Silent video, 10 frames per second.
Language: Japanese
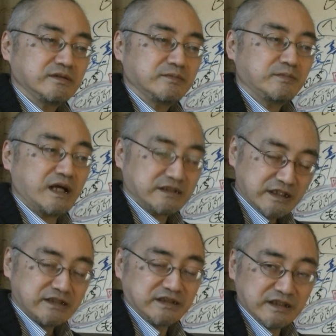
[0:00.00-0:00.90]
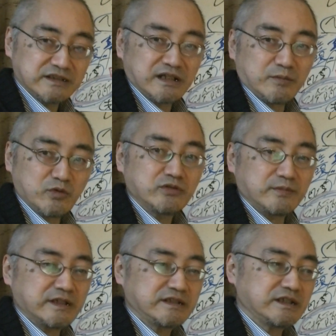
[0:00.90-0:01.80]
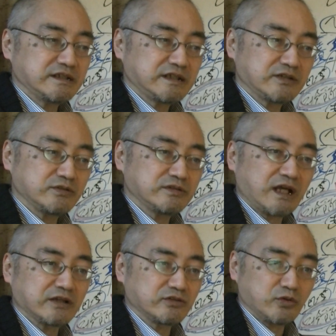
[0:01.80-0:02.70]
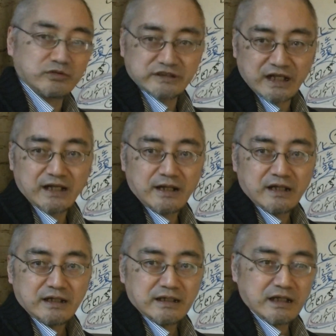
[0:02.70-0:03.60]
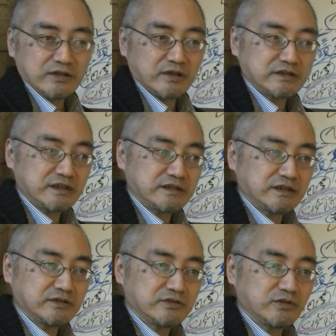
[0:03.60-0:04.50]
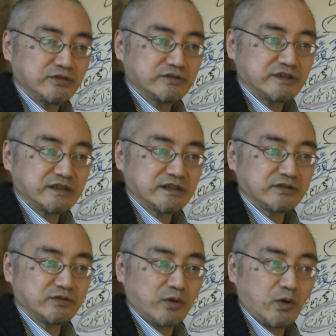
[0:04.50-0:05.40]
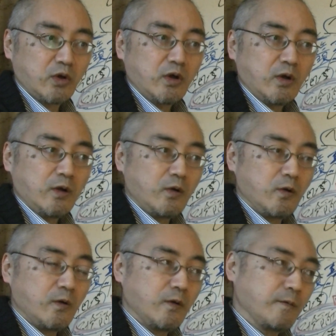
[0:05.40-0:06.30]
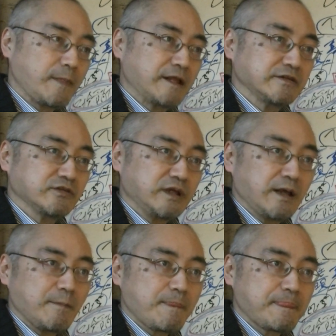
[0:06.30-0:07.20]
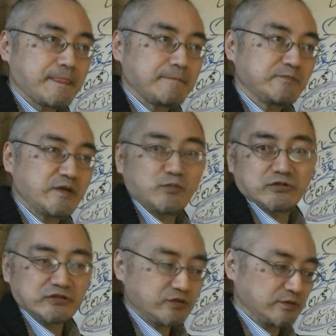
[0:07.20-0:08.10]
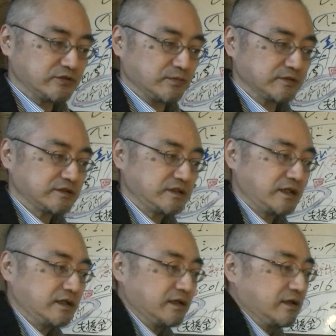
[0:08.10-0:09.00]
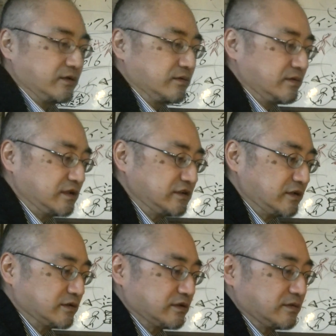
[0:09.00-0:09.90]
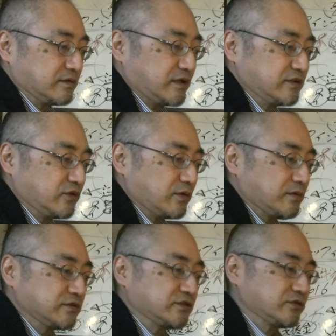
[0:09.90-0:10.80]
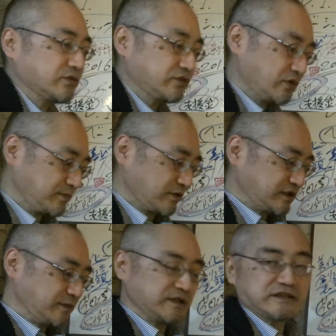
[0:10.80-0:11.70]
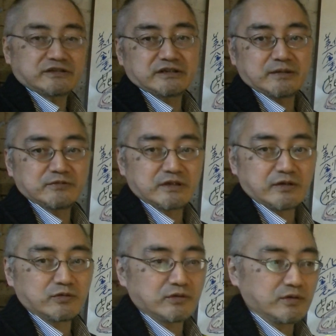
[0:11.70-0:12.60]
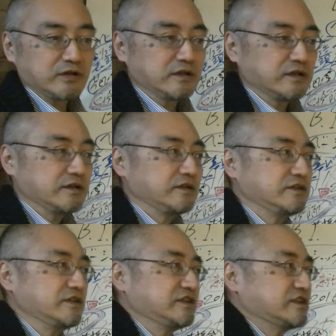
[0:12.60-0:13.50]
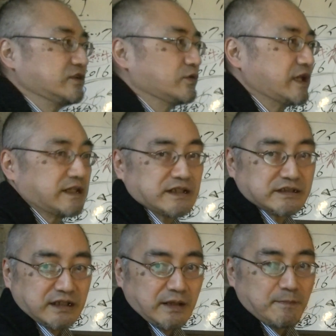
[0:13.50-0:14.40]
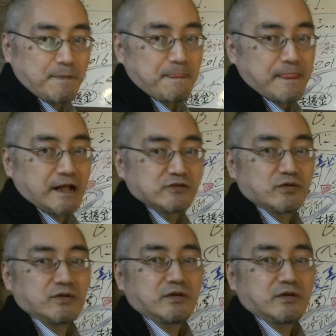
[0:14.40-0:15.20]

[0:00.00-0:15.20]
まあ政治家も含め政策担当者あるいは政策そういう政策のなんでしょうね専門の人もいると思うんです。で私は割とちょっと興味持ってベーシックインカムとかこの45年ですねあの